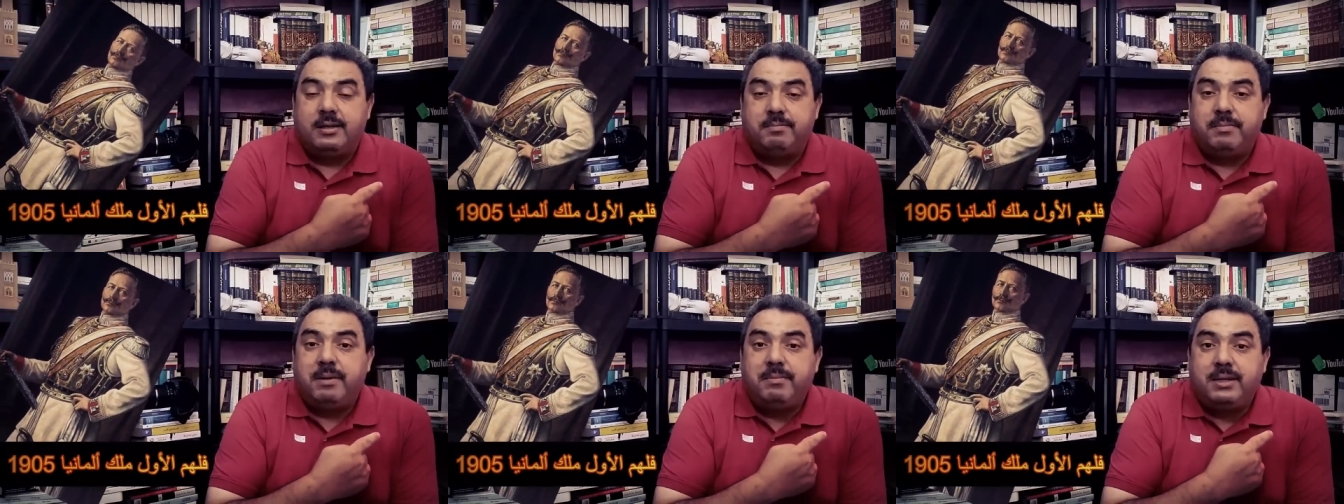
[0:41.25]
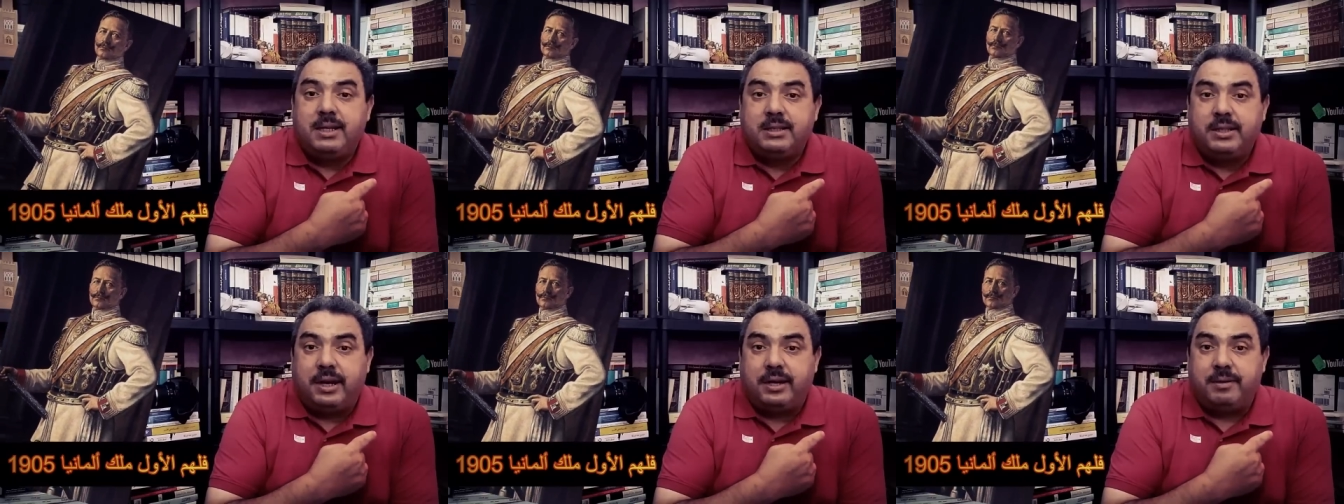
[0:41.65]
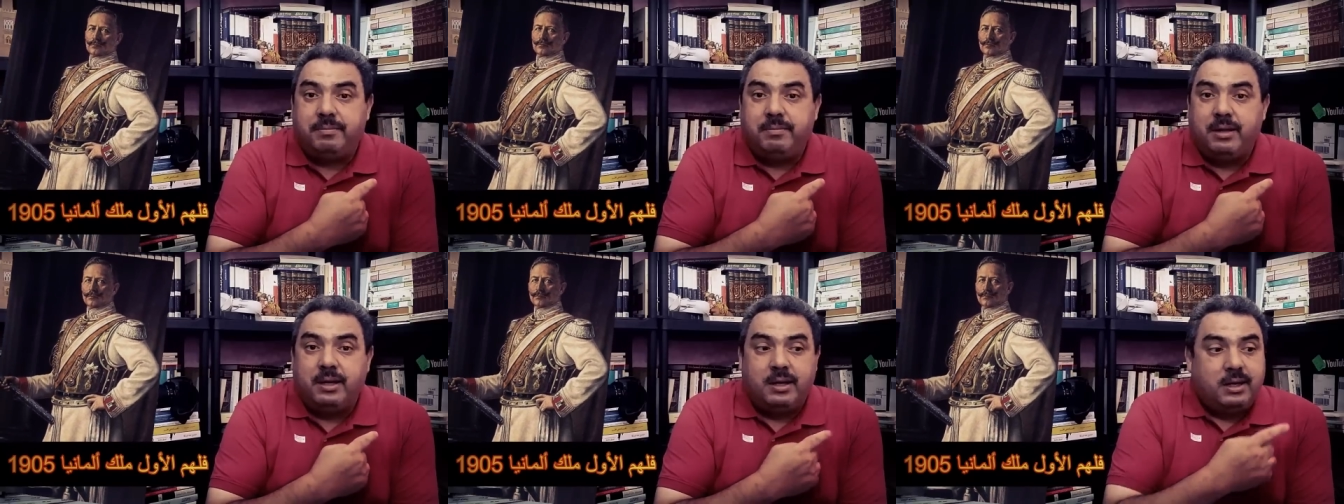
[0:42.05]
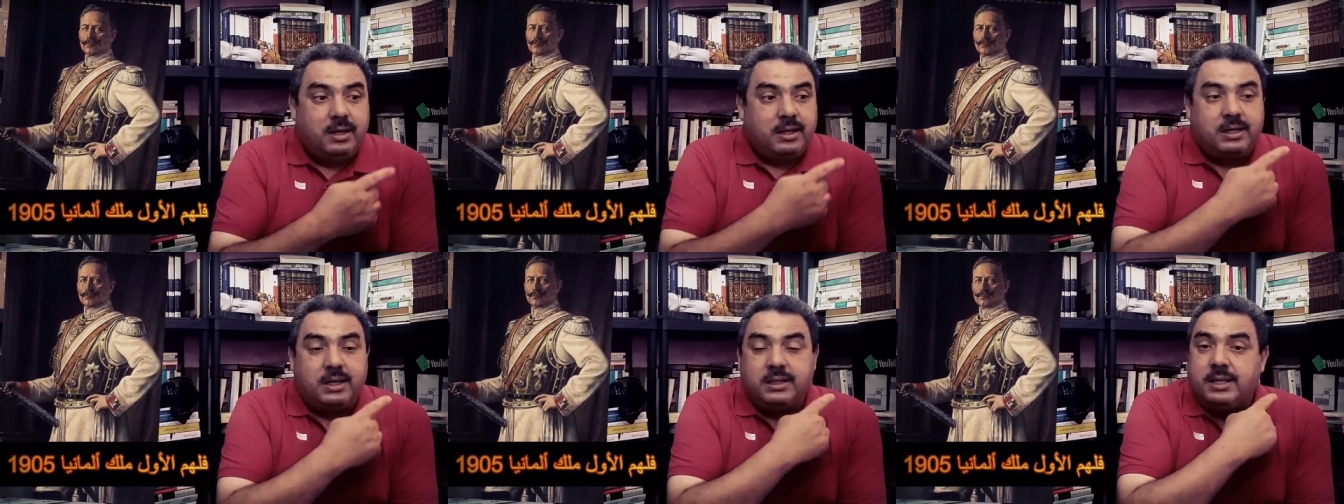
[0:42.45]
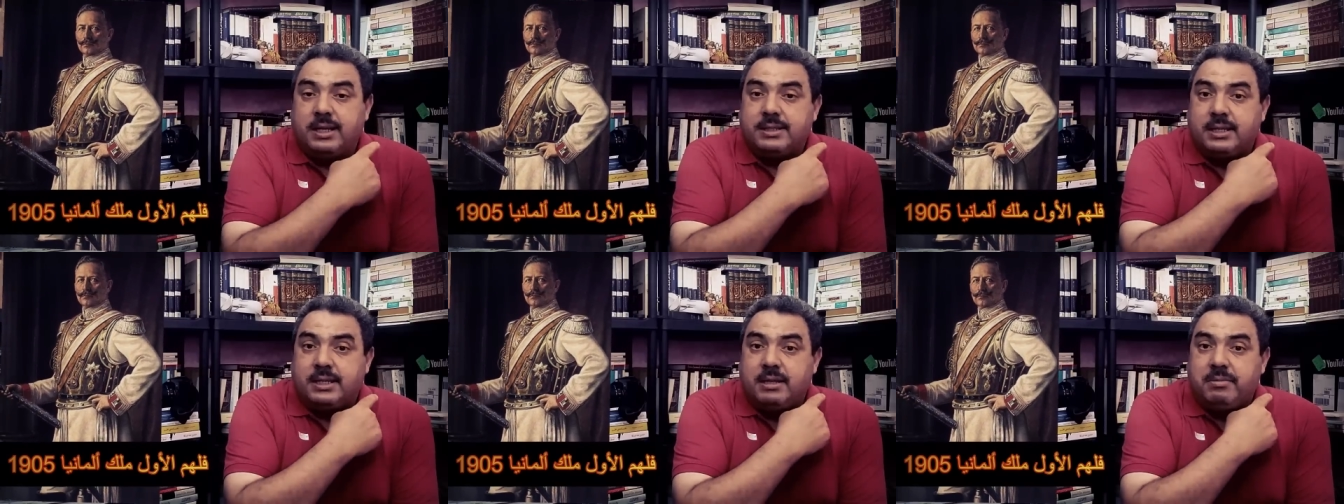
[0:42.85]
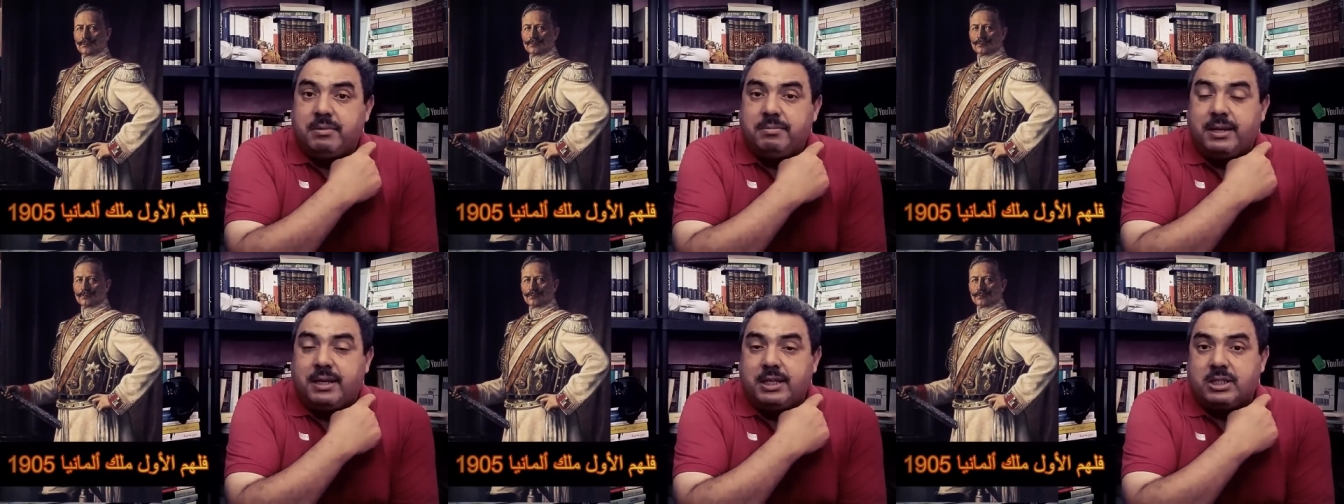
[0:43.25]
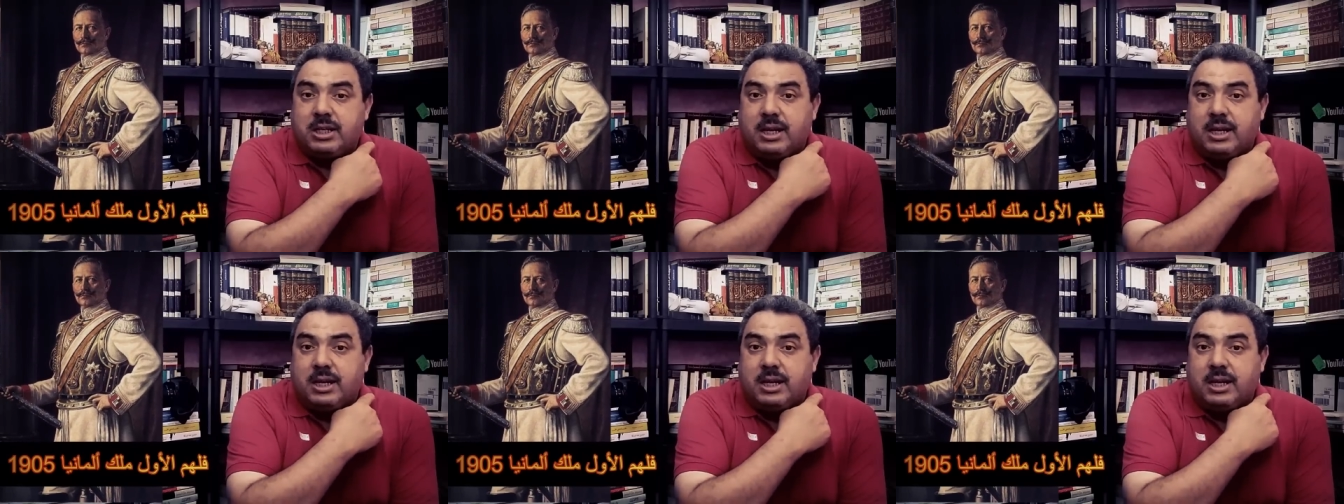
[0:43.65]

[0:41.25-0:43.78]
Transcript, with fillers: ما معنى درن كان دايز هنا بالبارجه